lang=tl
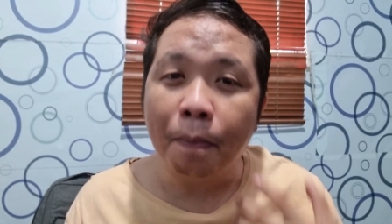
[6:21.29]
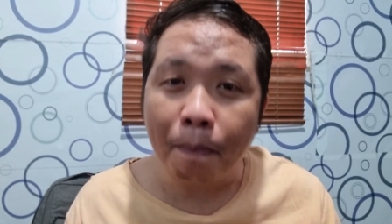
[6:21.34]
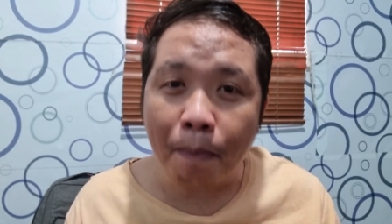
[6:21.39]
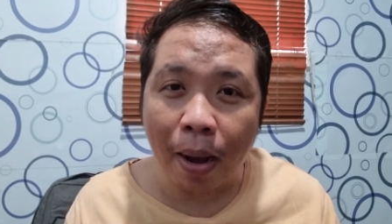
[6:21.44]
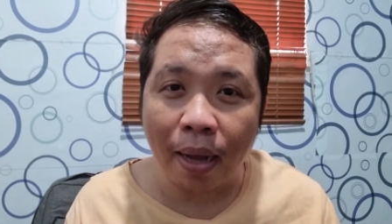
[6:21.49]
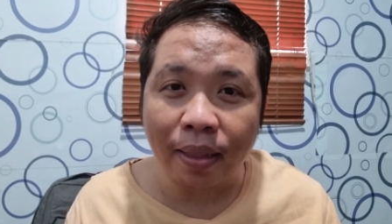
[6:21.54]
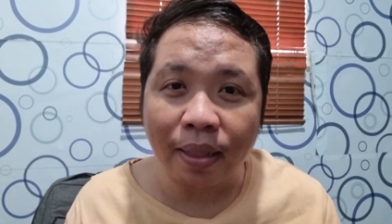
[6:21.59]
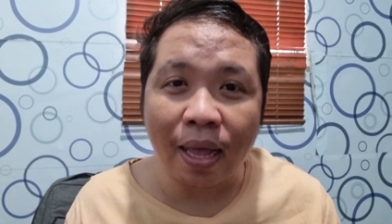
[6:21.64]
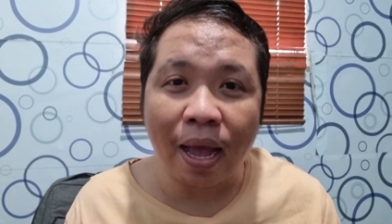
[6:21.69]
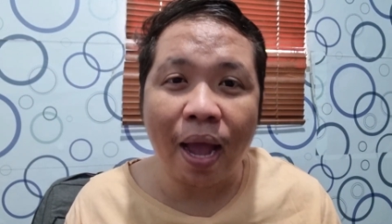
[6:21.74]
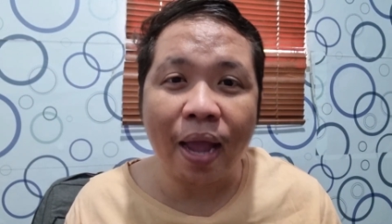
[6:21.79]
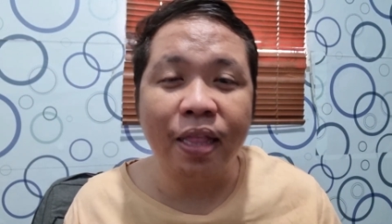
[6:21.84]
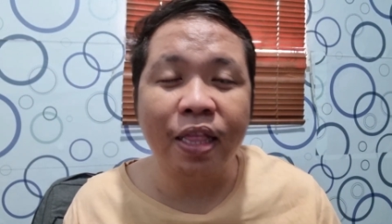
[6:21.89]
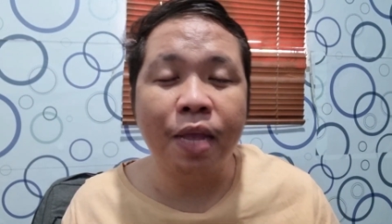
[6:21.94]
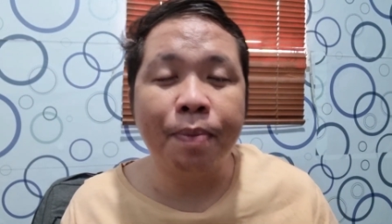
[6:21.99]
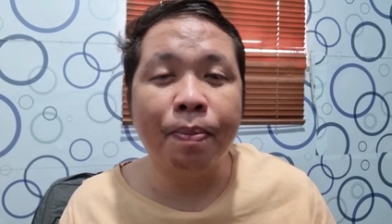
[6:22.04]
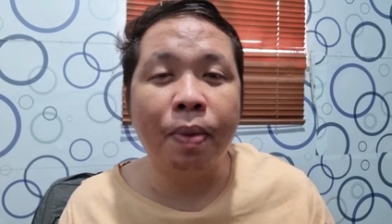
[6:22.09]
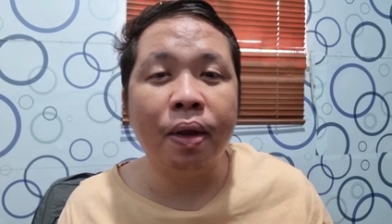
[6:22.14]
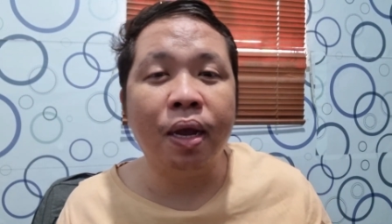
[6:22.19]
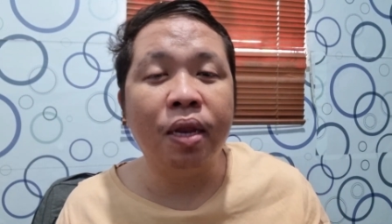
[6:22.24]
bata,
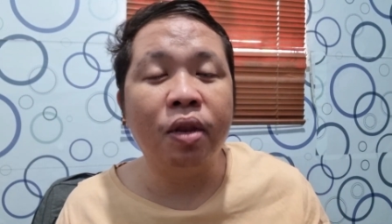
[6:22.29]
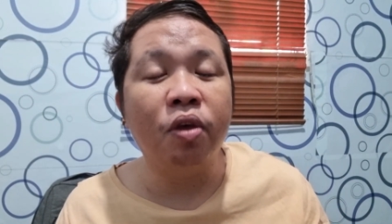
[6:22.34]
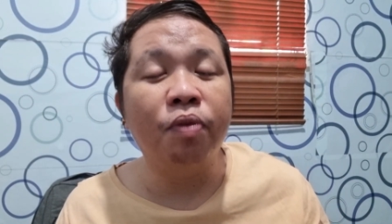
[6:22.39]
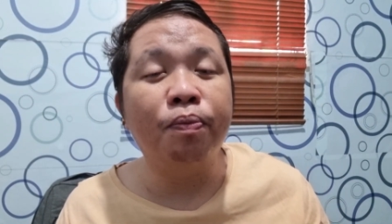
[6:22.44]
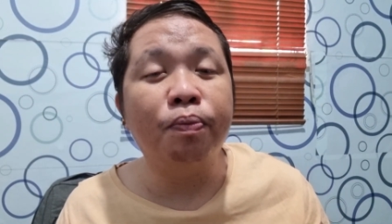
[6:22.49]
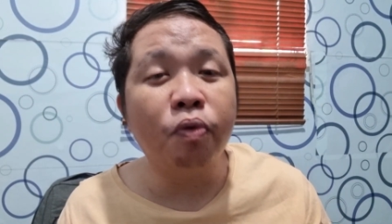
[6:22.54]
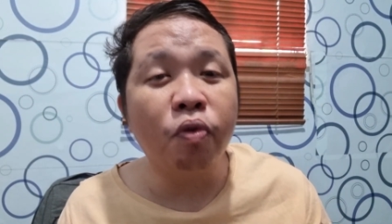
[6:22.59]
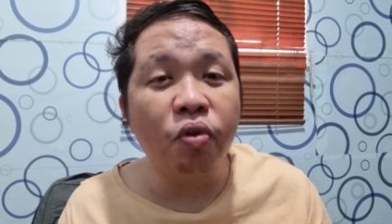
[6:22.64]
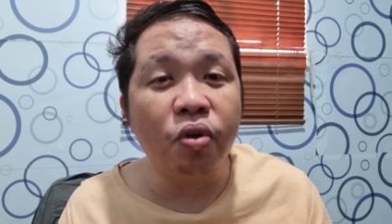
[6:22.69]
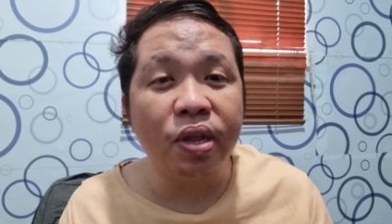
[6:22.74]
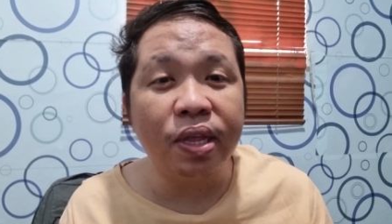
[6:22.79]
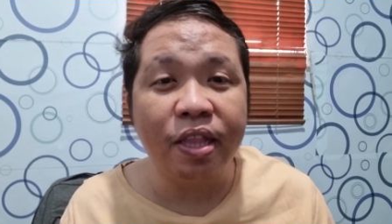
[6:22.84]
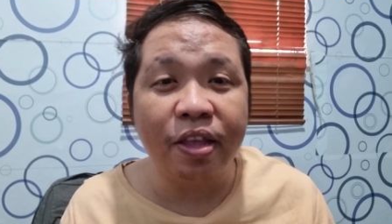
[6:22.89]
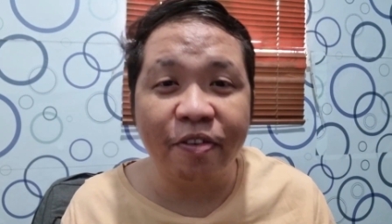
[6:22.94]
hindi pa ganun fully